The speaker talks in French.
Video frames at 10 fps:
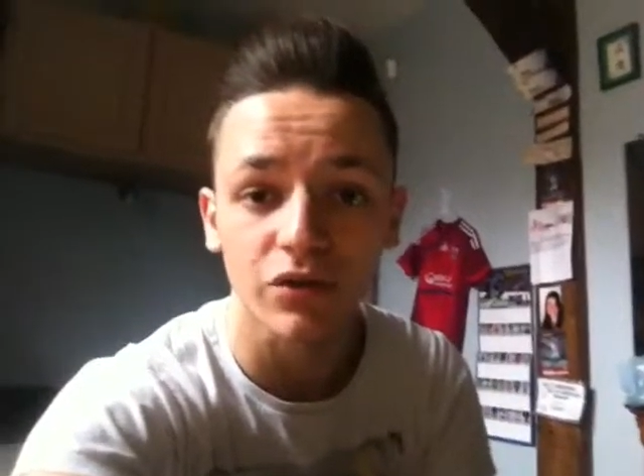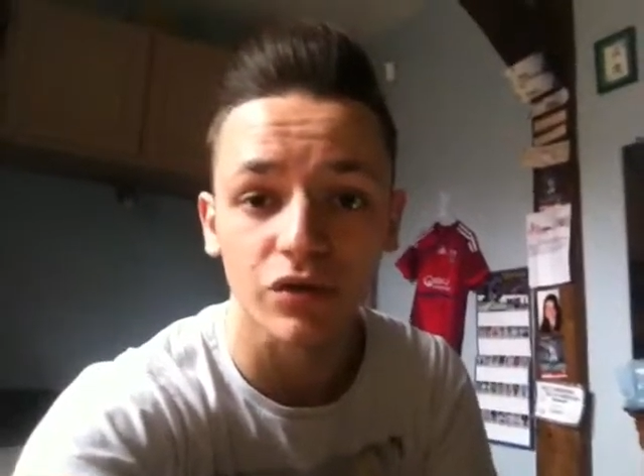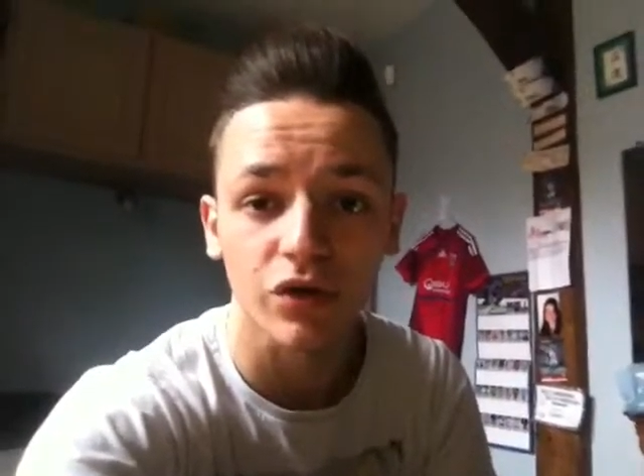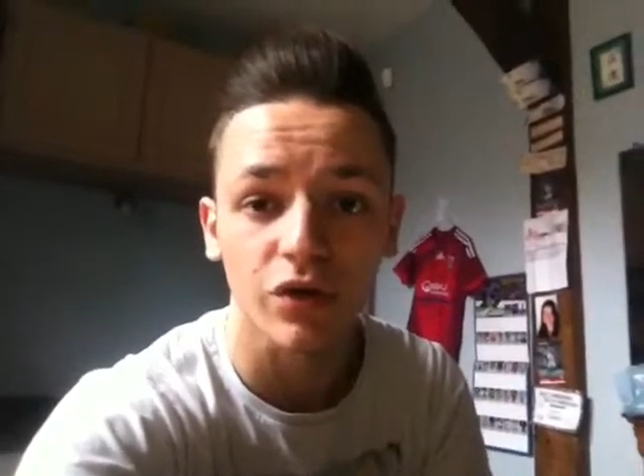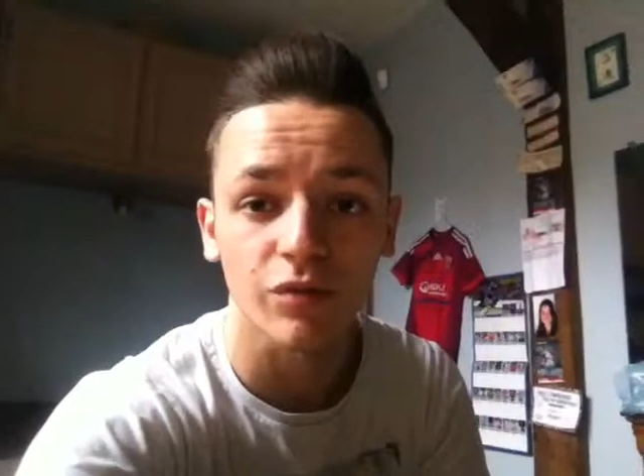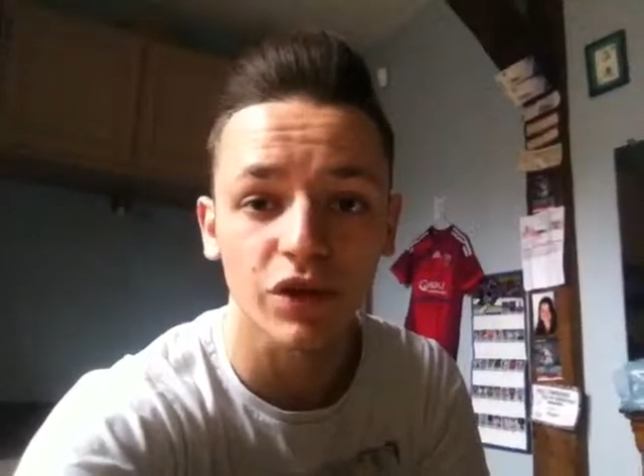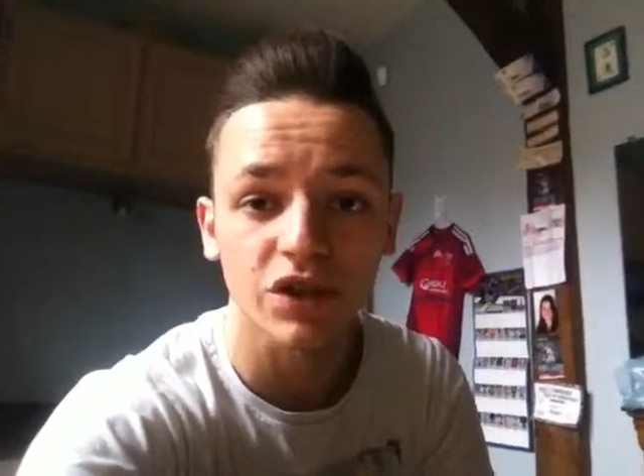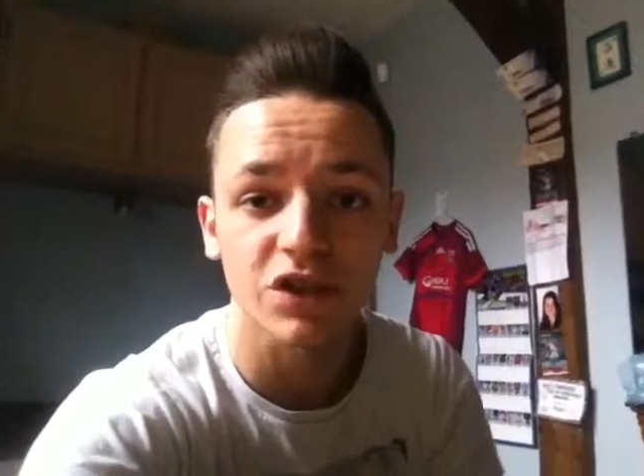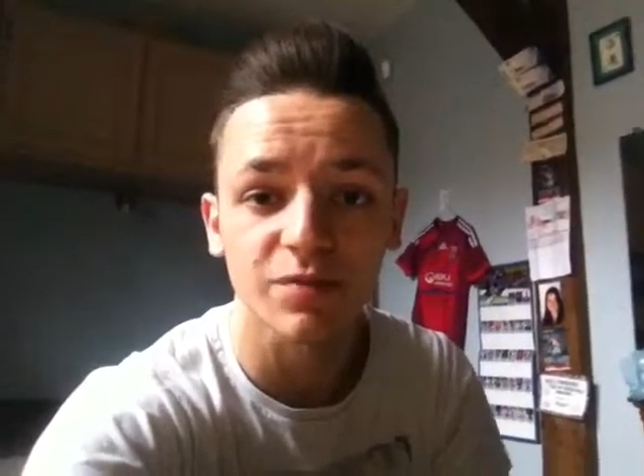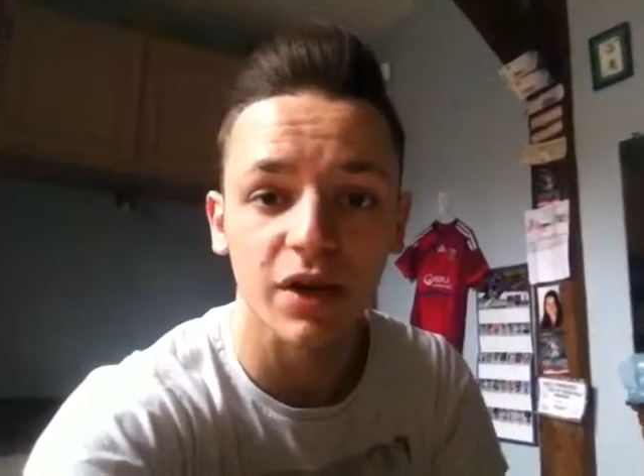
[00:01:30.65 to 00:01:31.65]
Donc moi
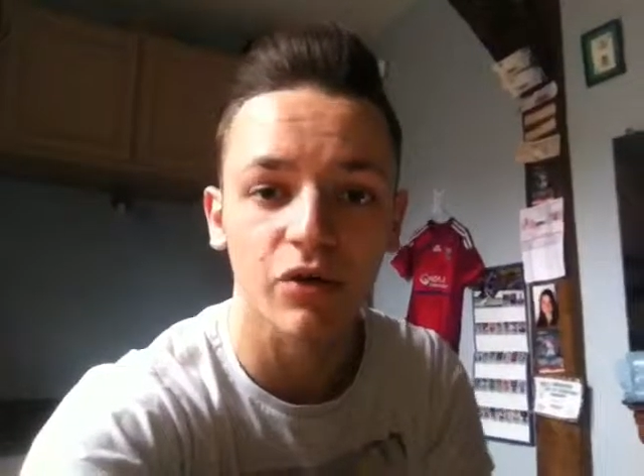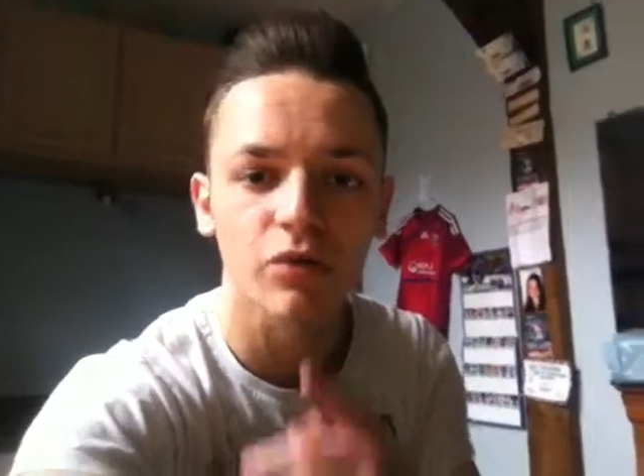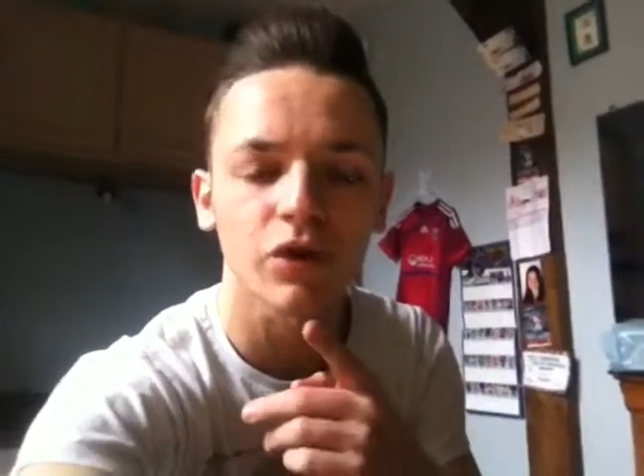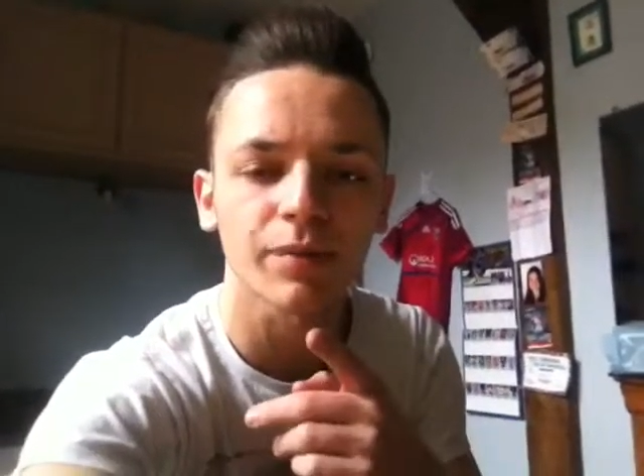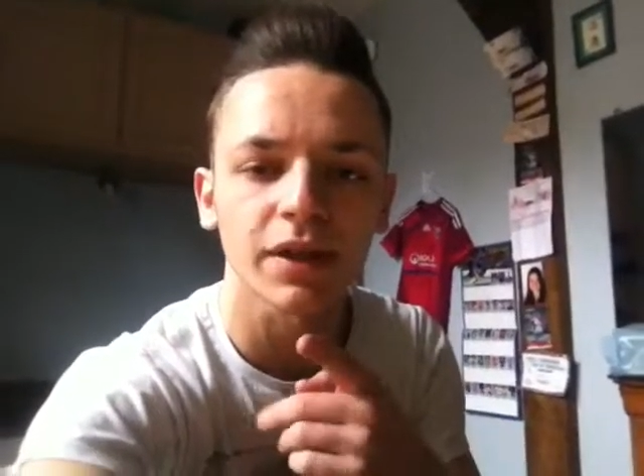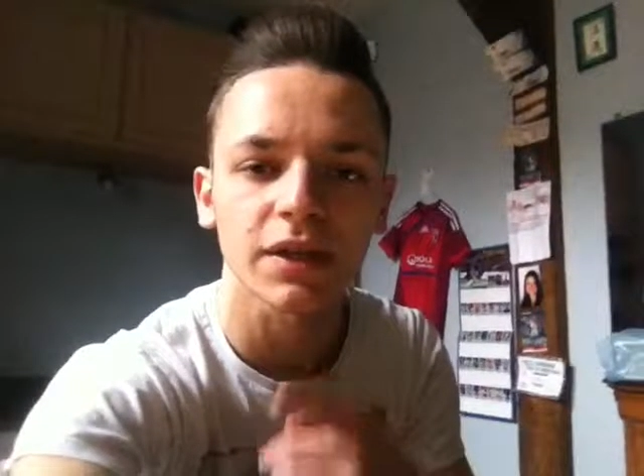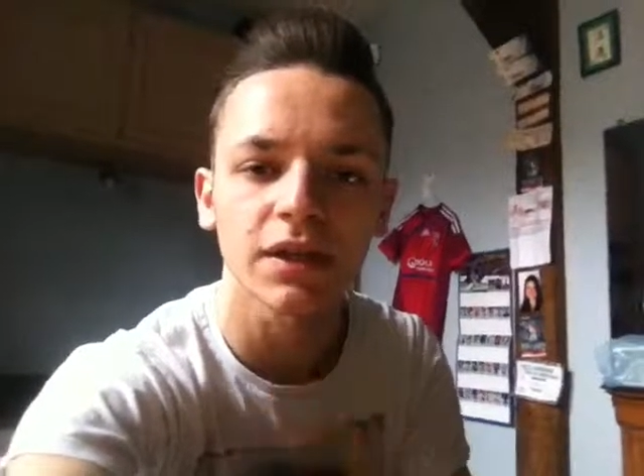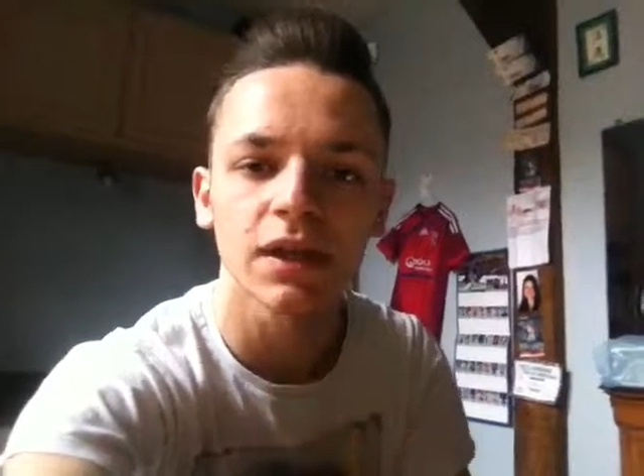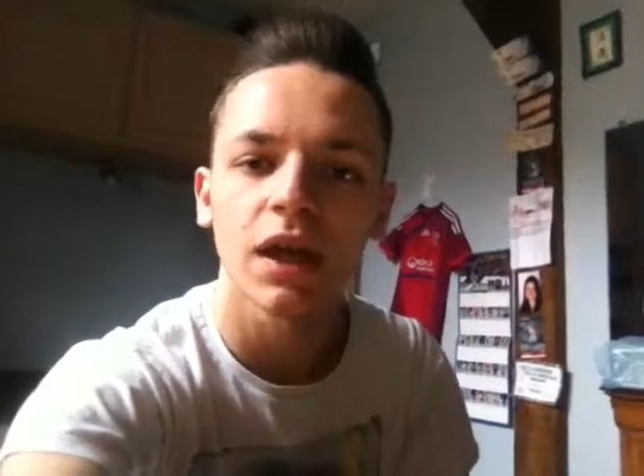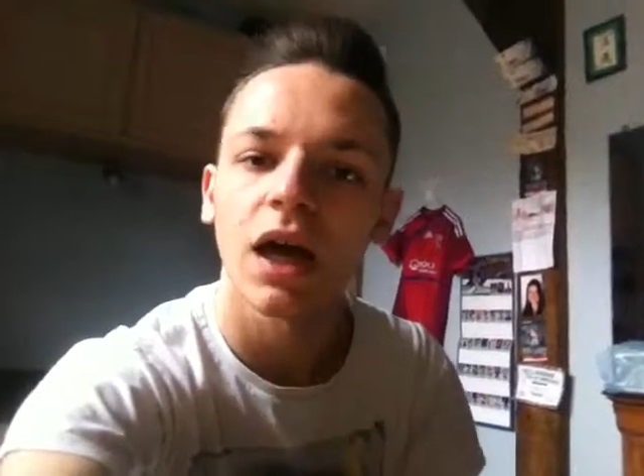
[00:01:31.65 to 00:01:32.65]
j'espère au moins
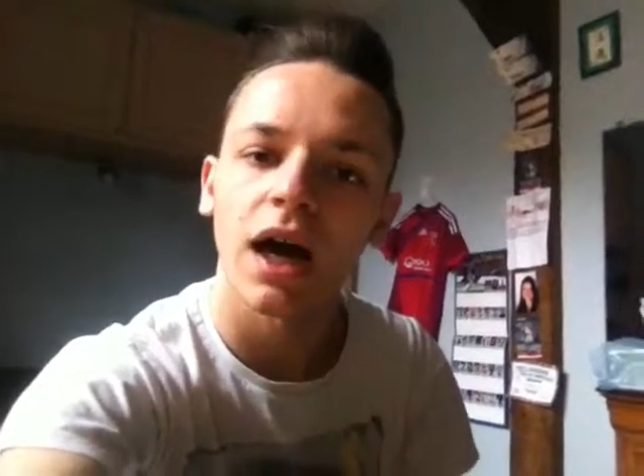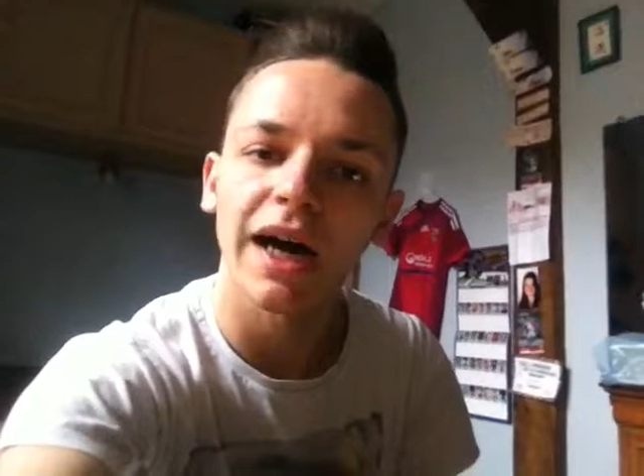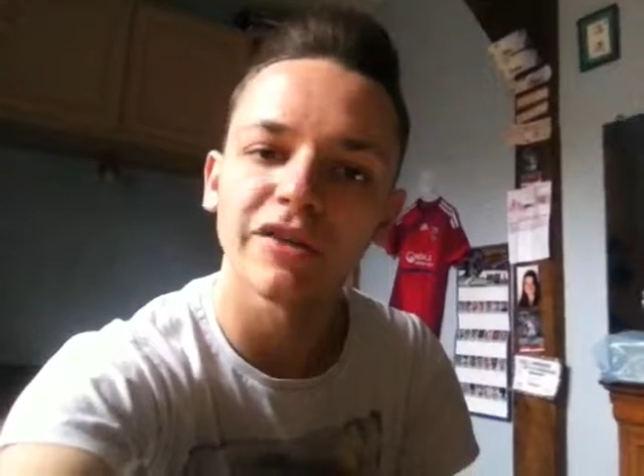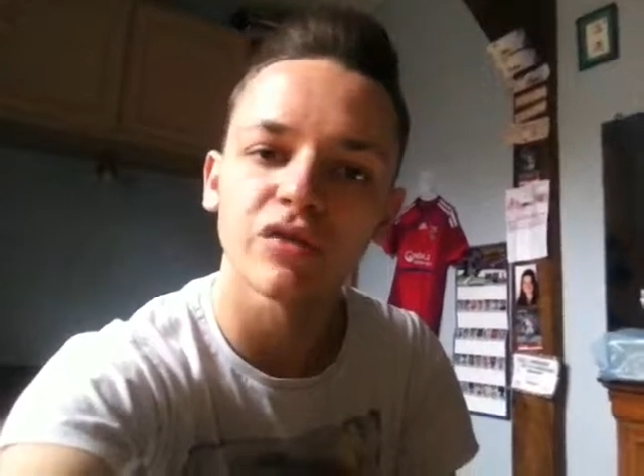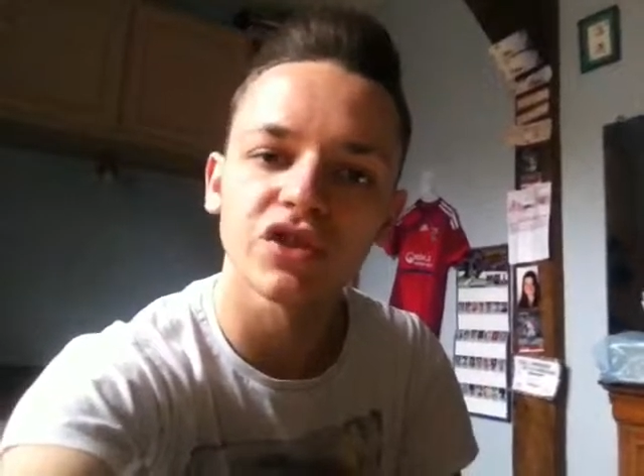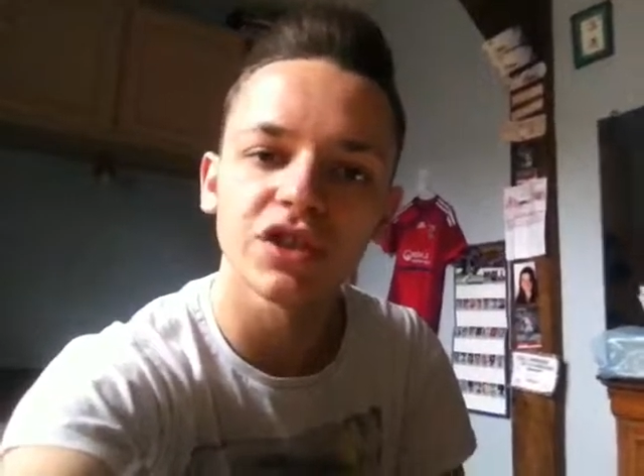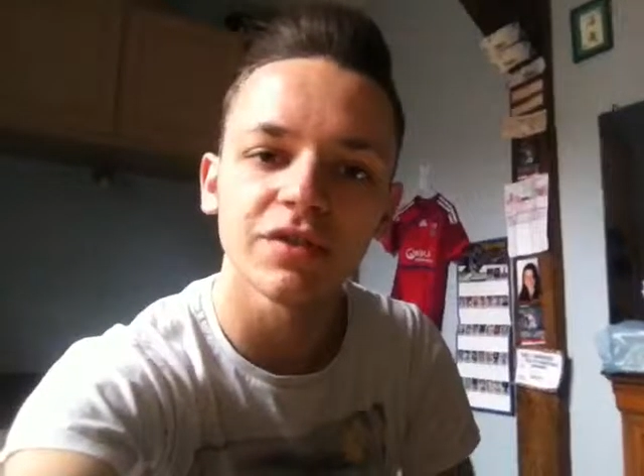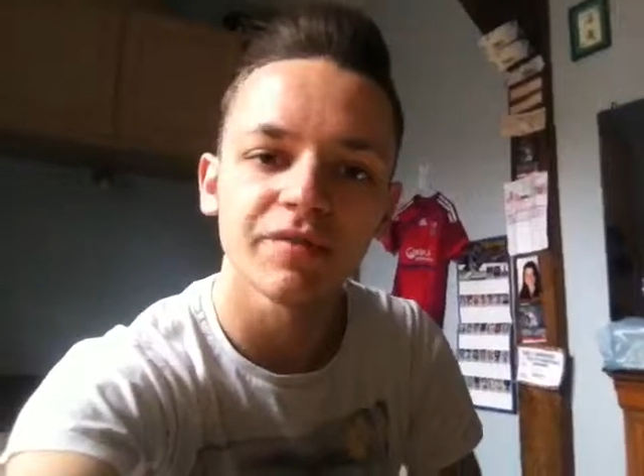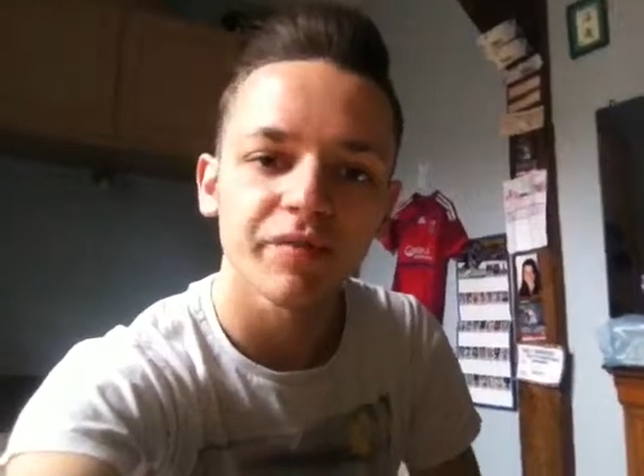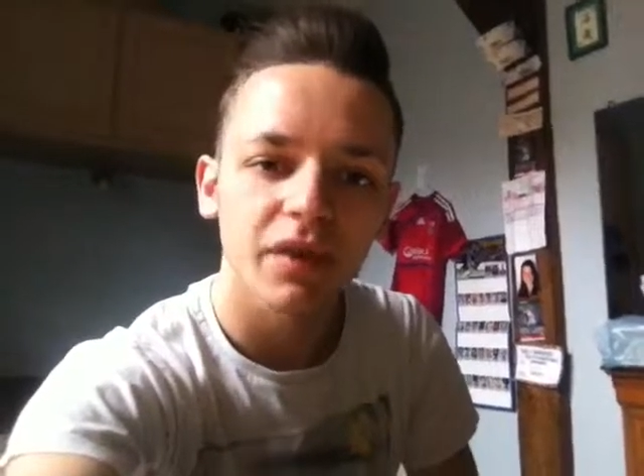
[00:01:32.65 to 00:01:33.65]
paquer un Totti.